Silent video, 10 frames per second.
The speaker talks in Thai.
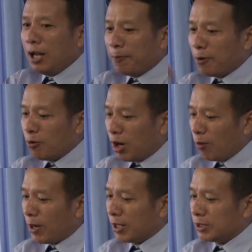และพระองค์
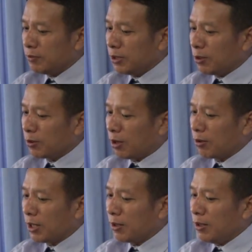เข้ามาในชีวิตของเรา
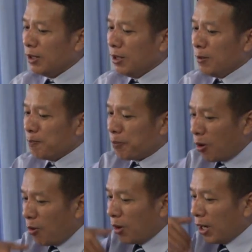เนะี่ยพ
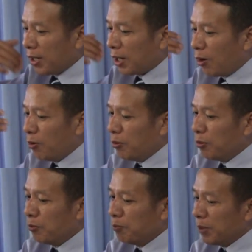ระองค์ให้เรา
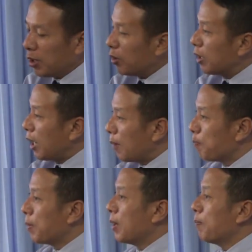มีการ
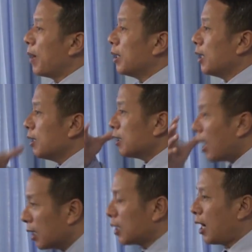เปลี่ยนแปลงทั้ง
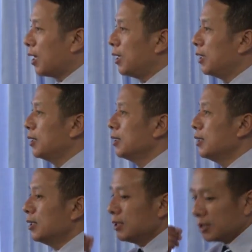ร่างกาย
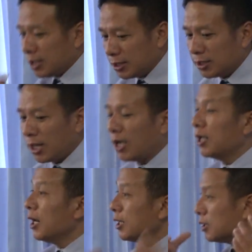จิตใจ
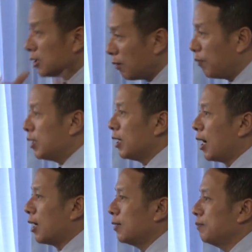และจิตวิญ
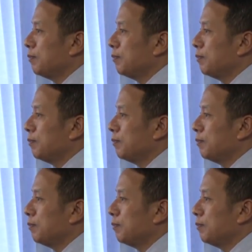ญาณ